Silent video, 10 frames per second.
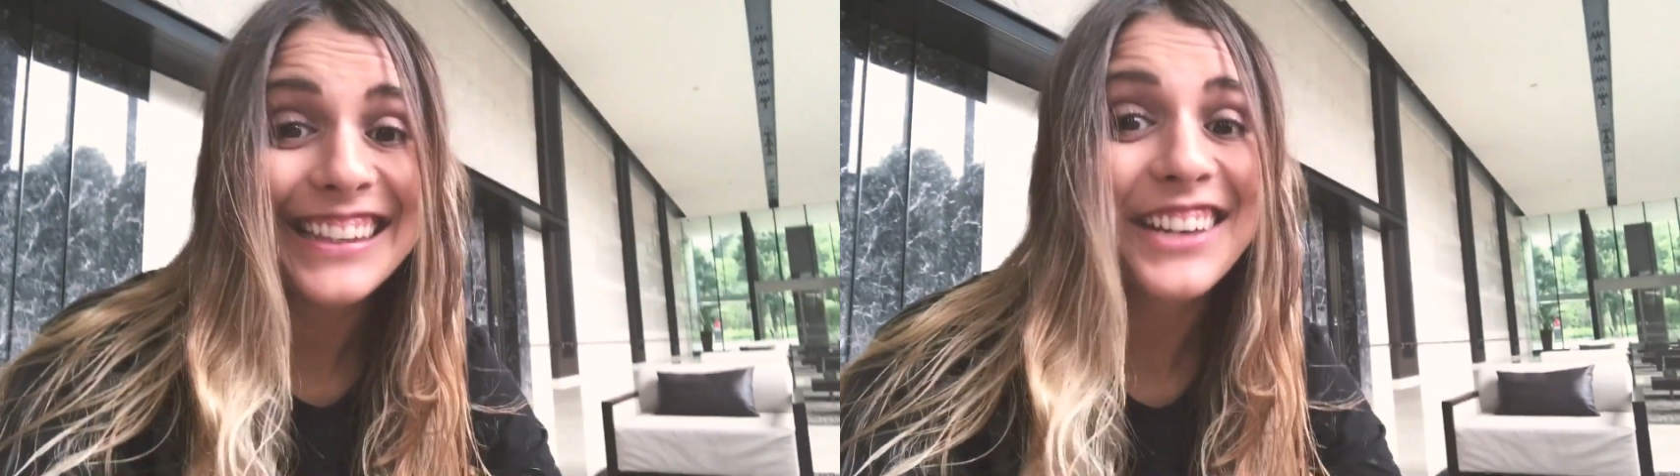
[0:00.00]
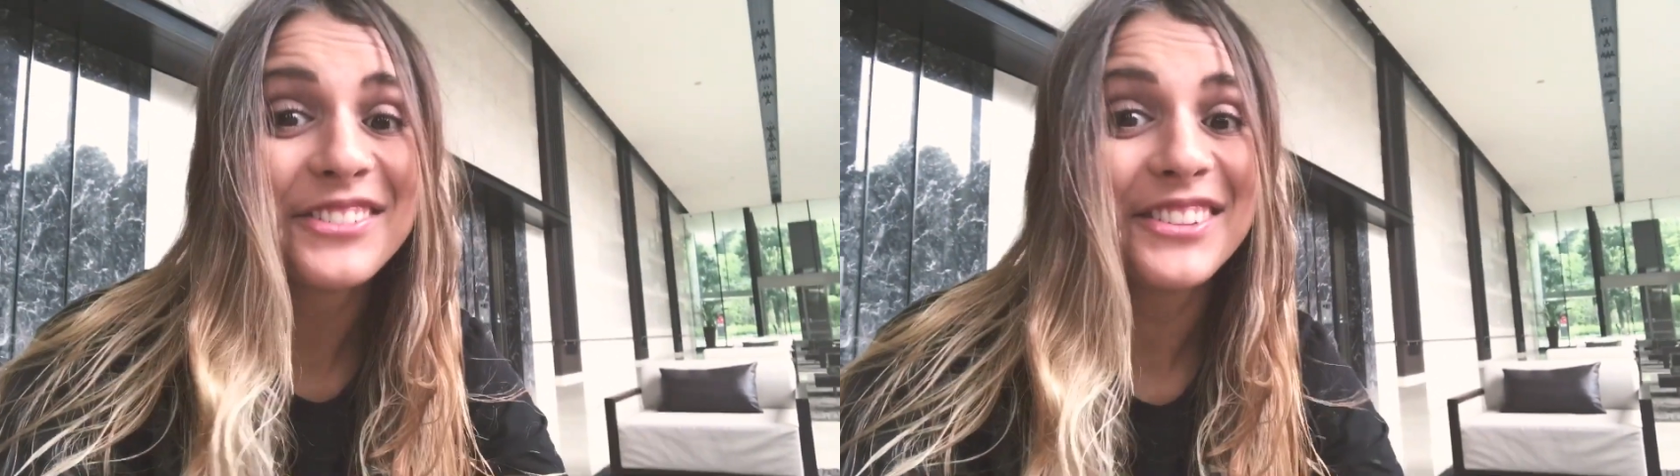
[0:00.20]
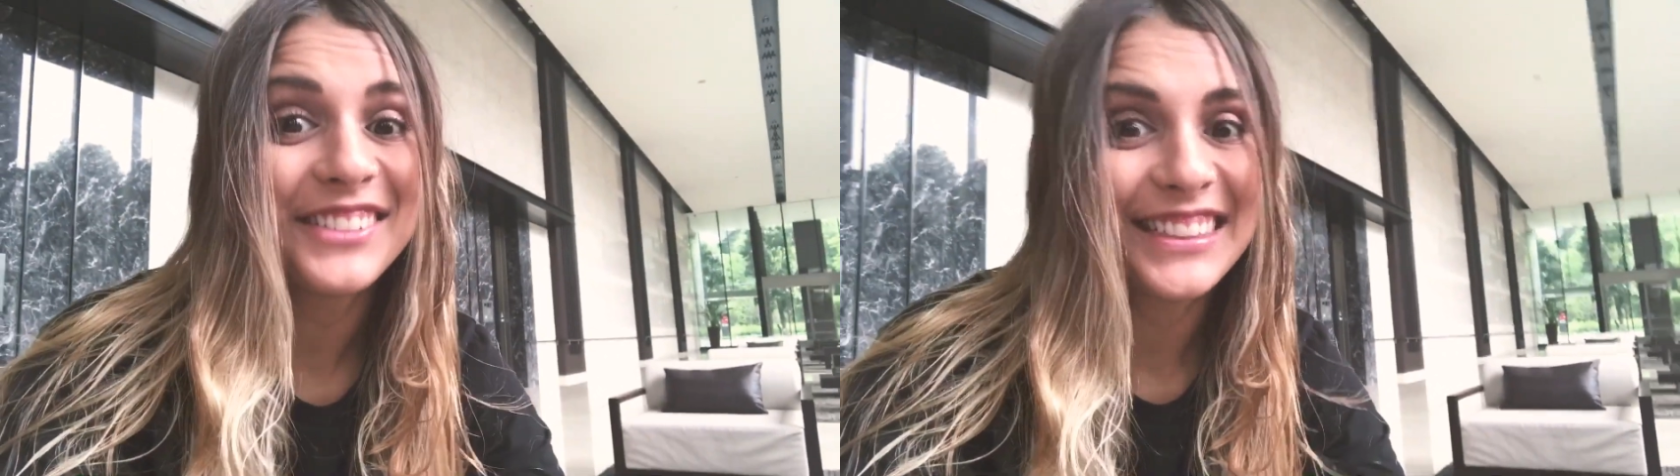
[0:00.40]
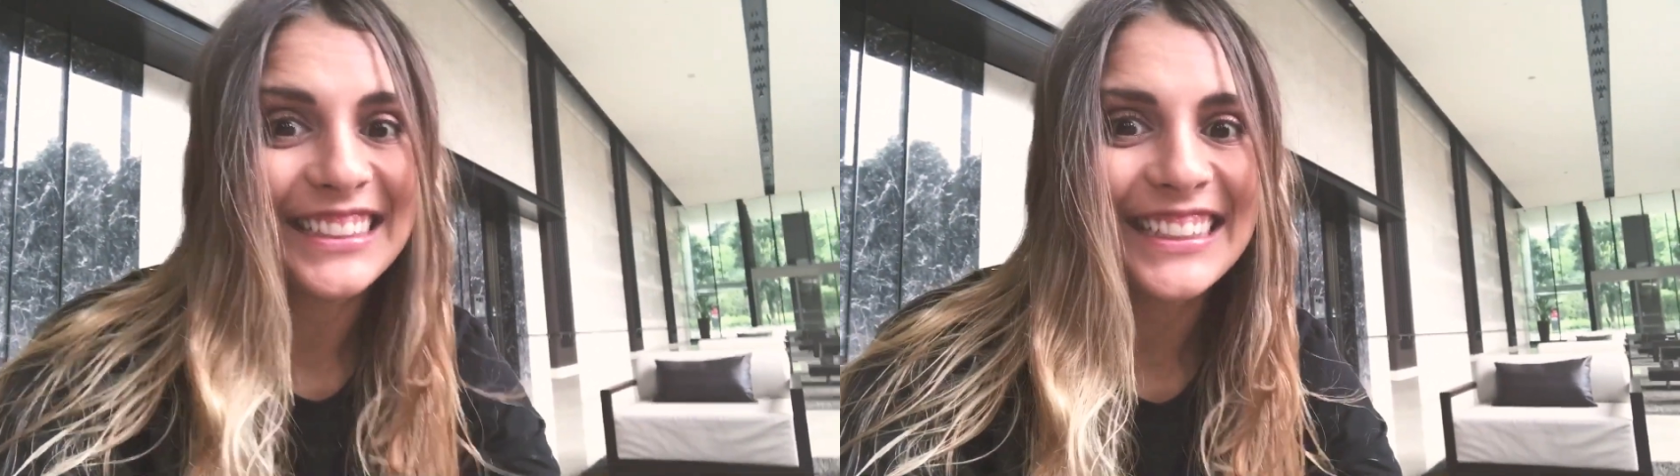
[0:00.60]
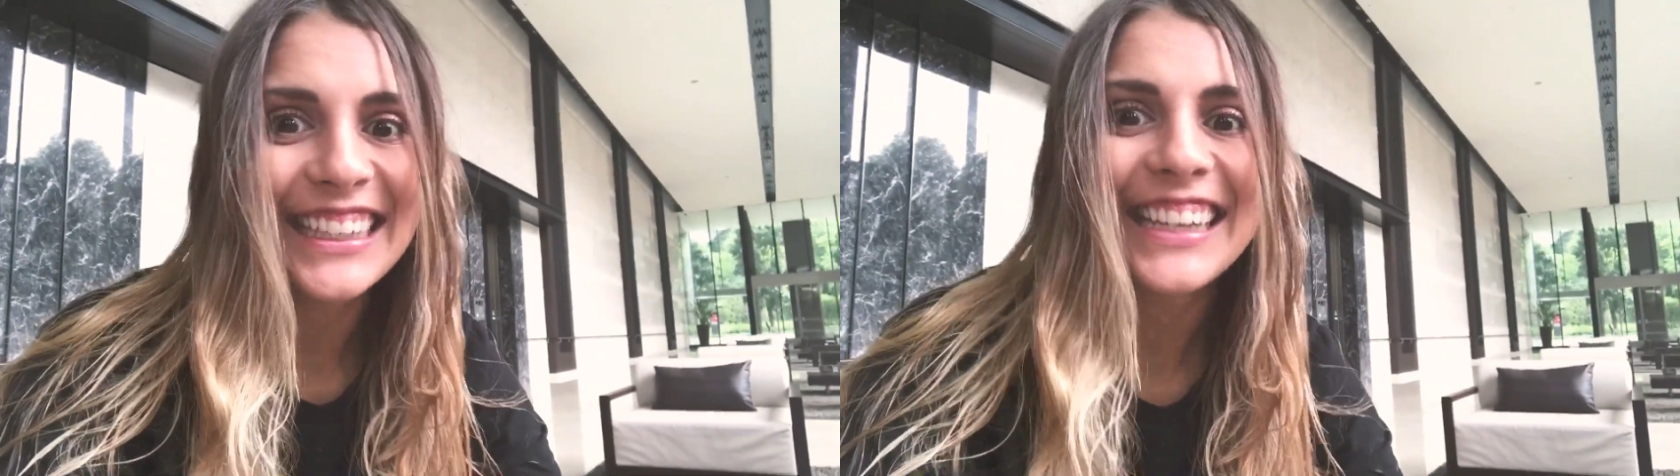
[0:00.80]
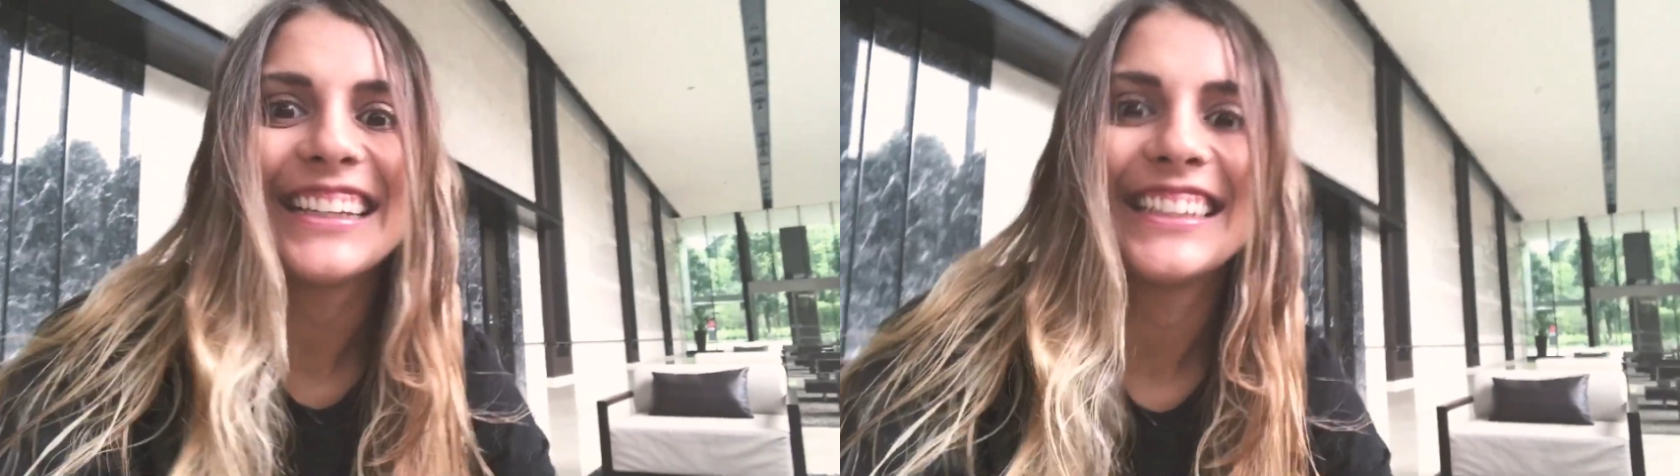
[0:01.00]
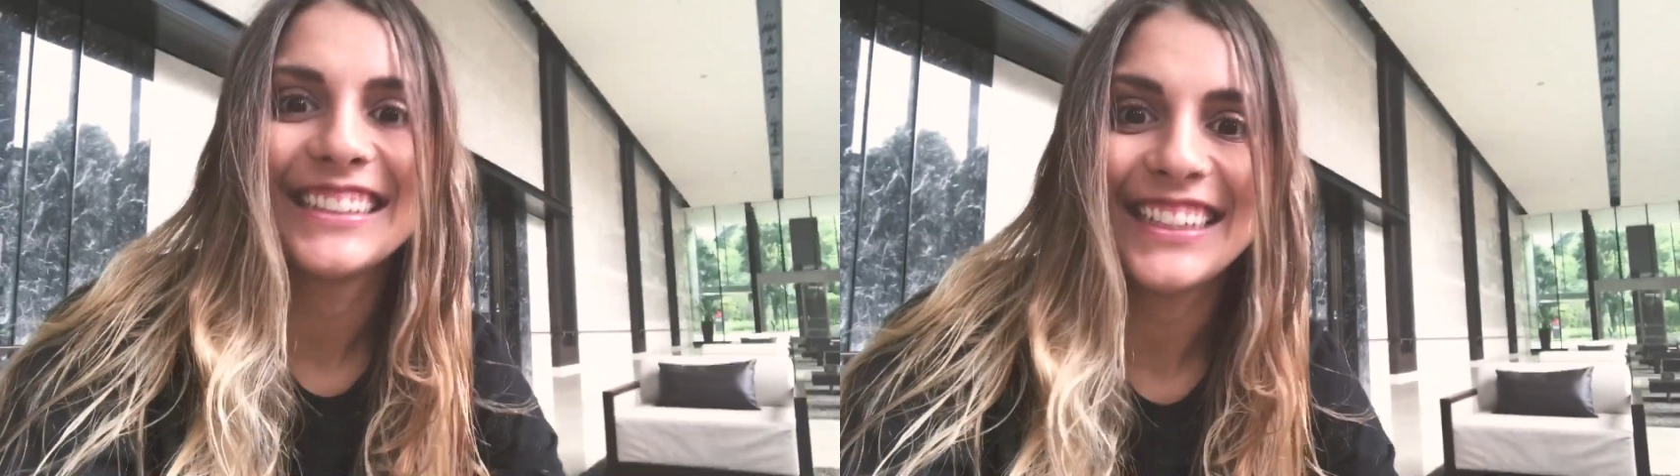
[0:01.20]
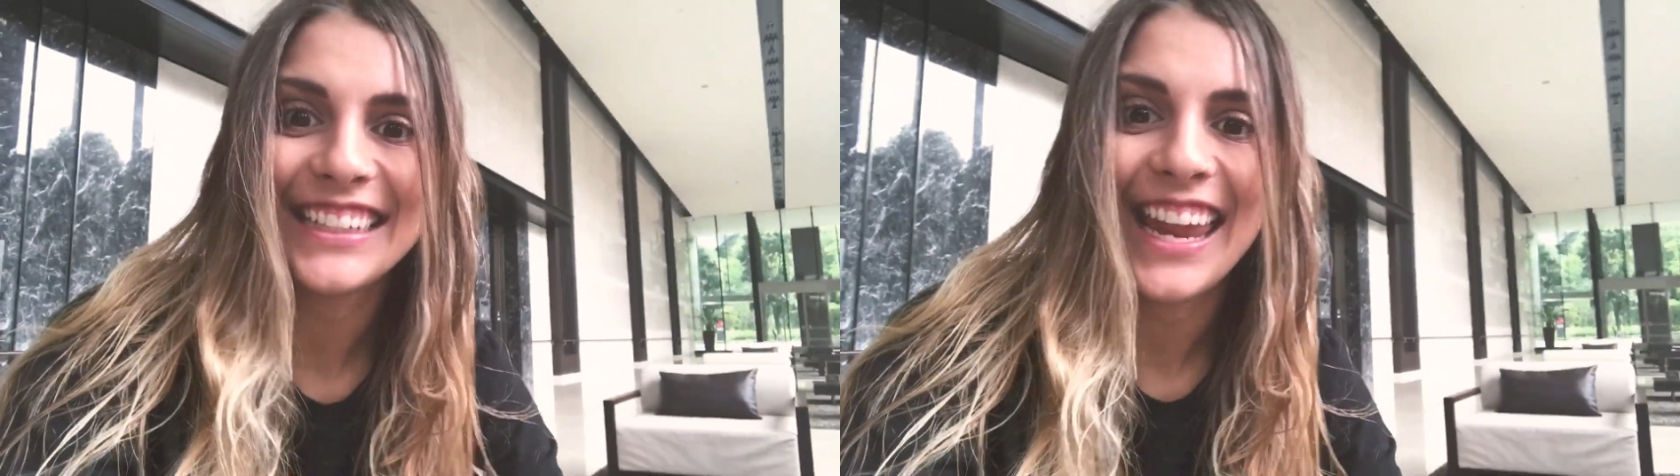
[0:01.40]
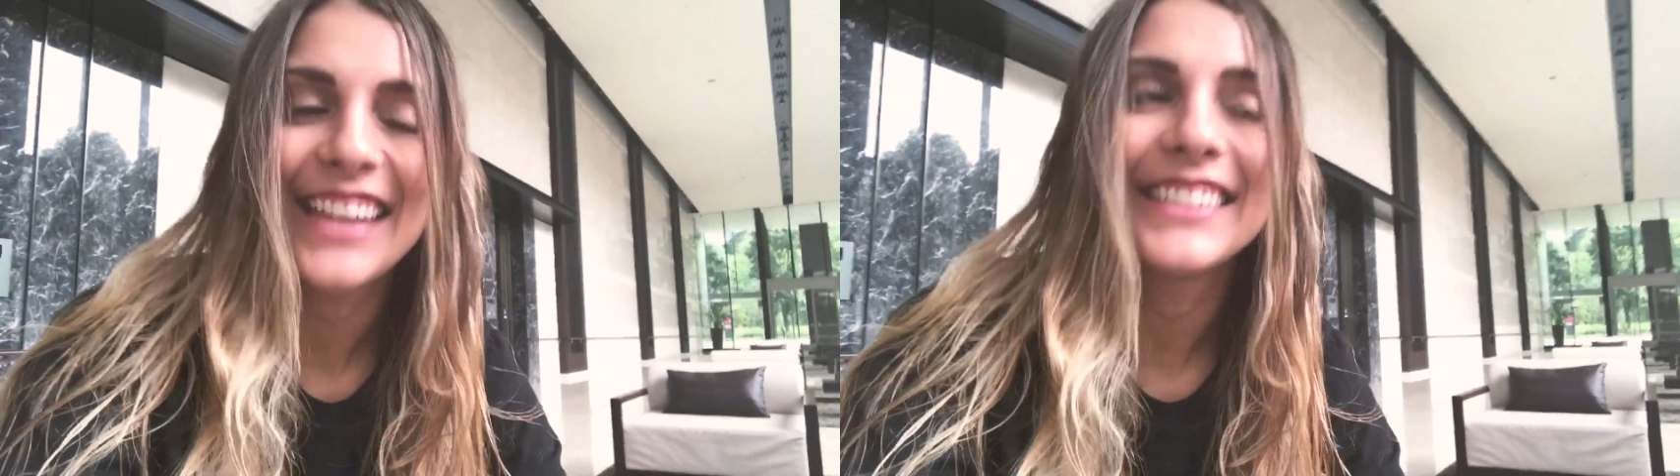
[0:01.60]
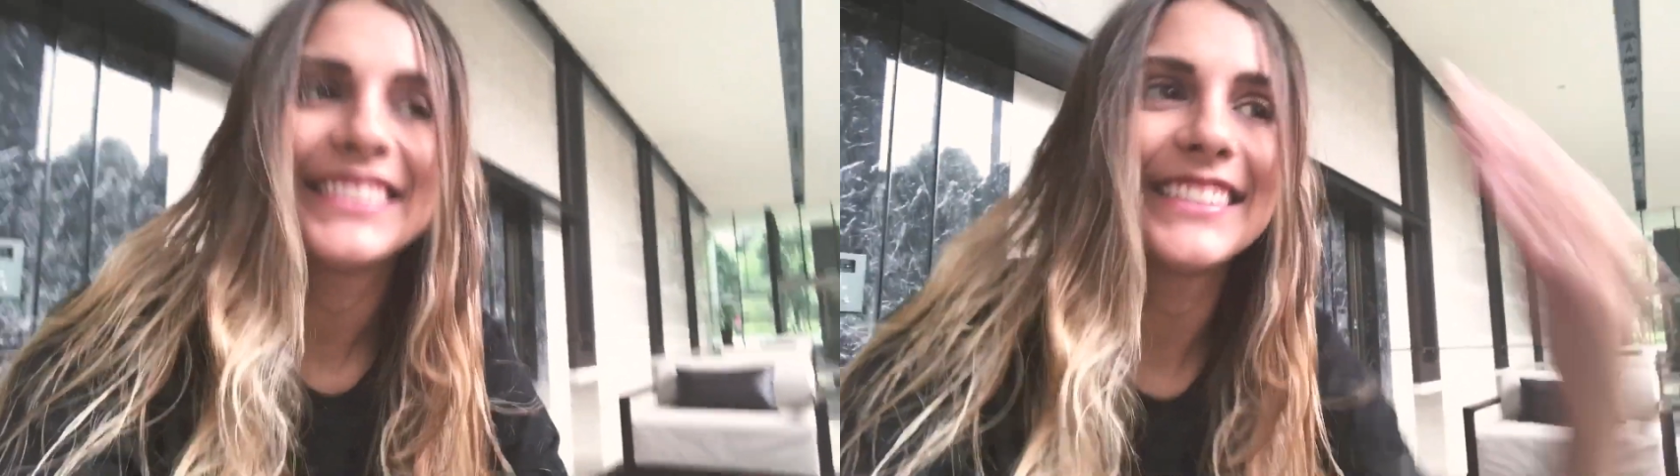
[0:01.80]
não tinha
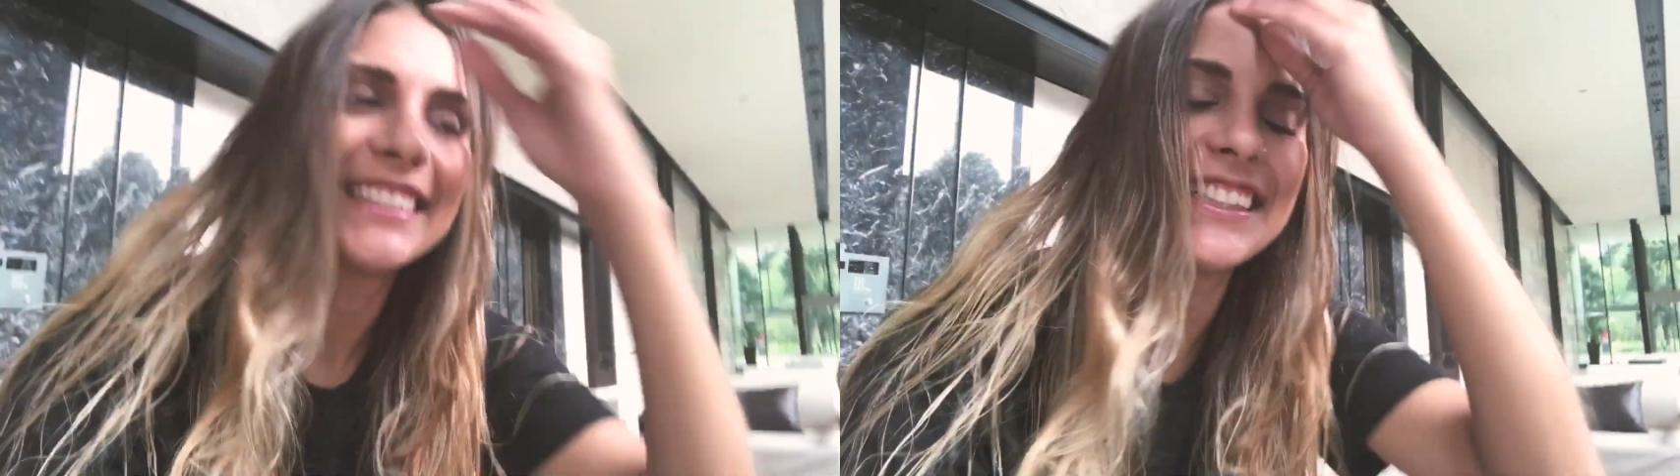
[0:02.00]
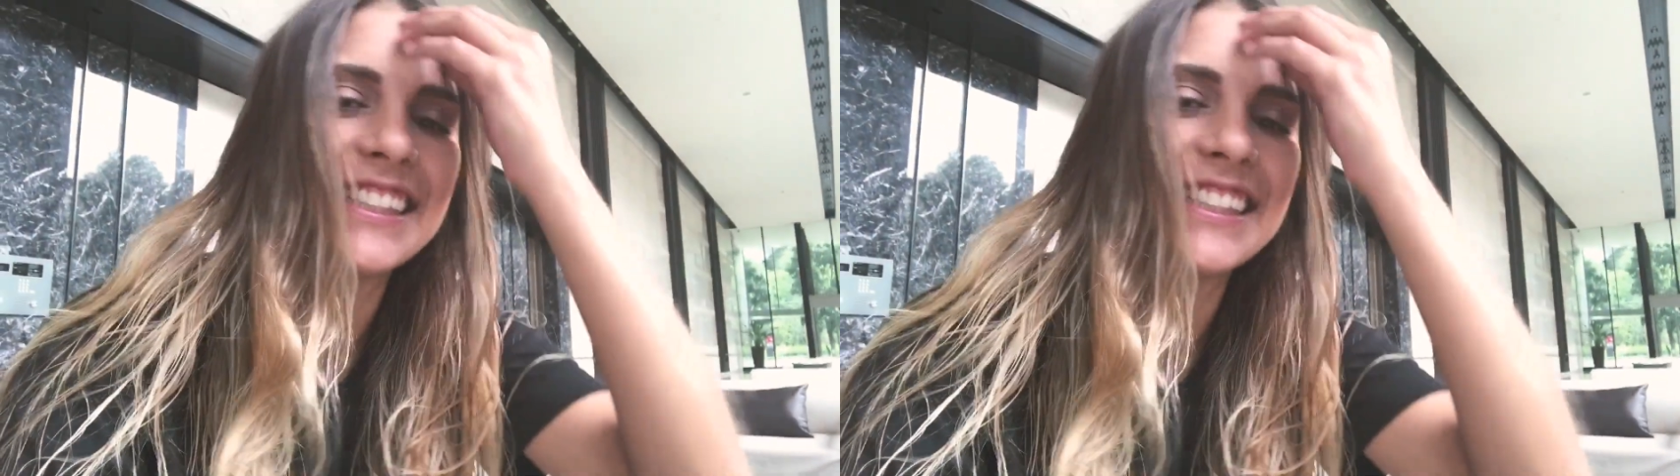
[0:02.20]
internet,